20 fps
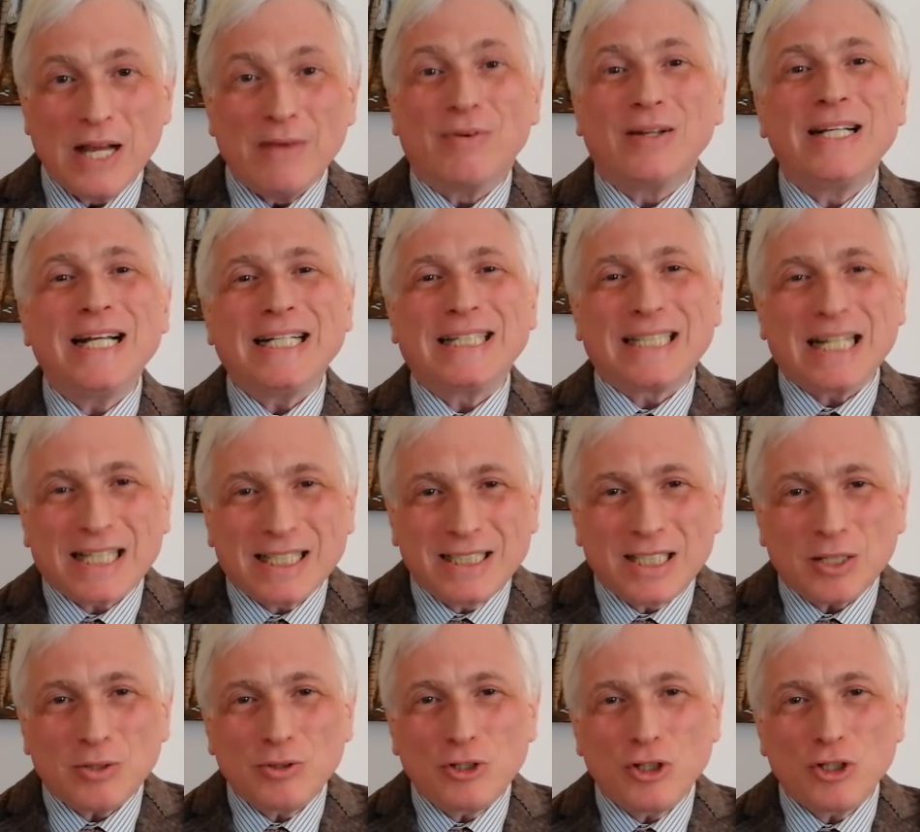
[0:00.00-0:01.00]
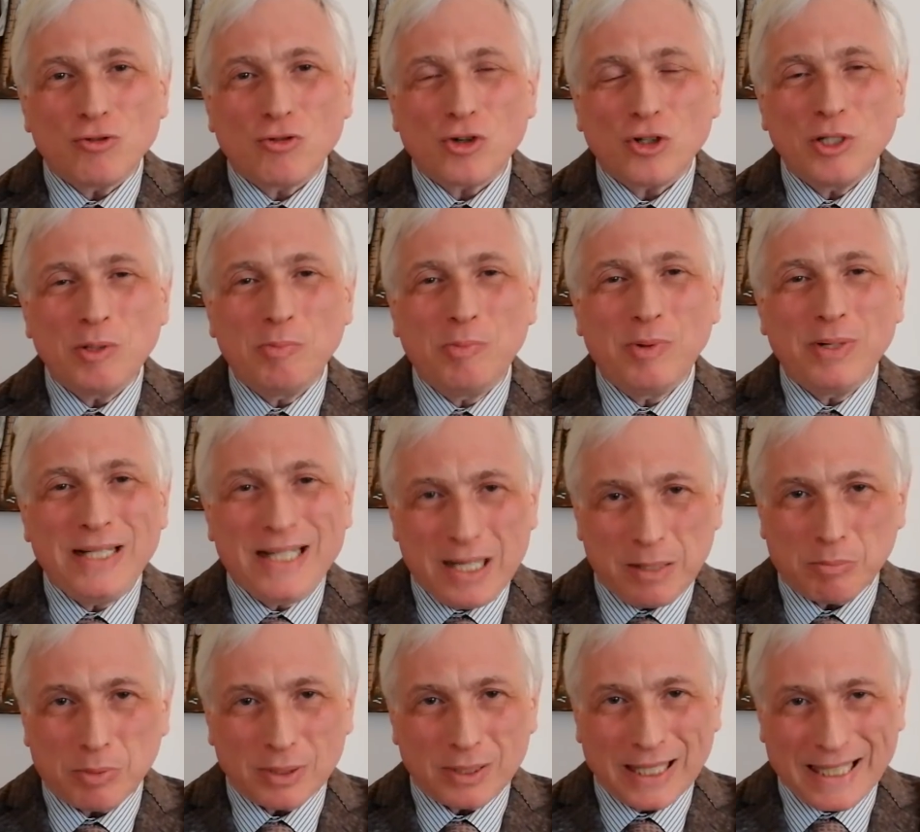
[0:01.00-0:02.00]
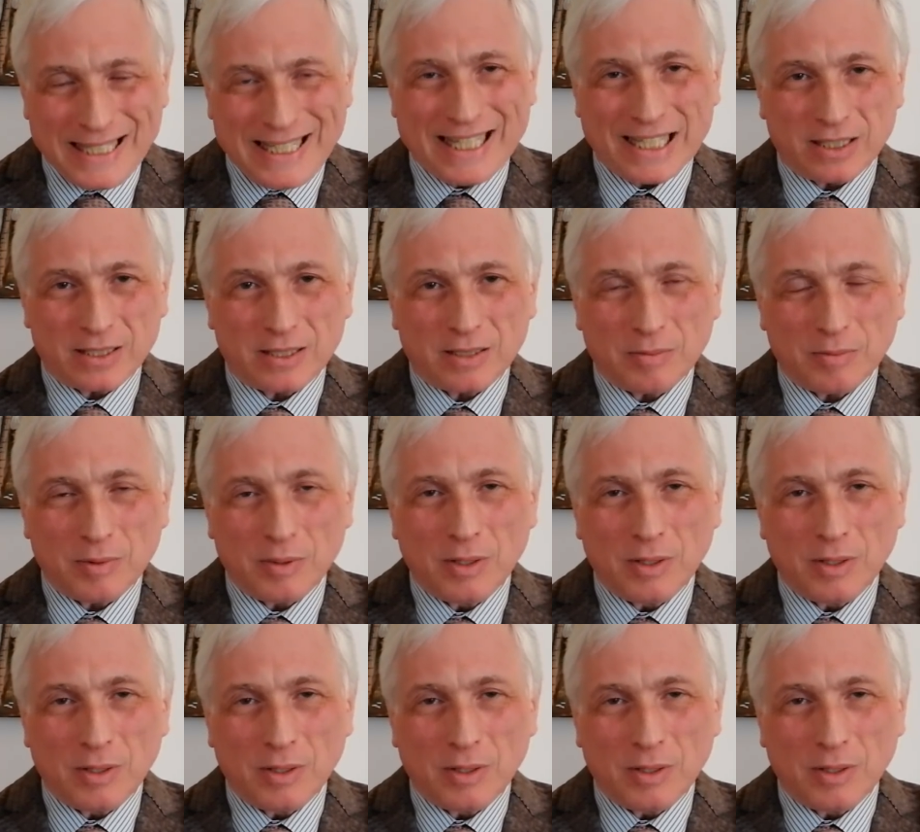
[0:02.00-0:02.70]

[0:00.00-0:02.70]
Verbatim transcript: Вернее, тогда он еще вроде бы не был агентом.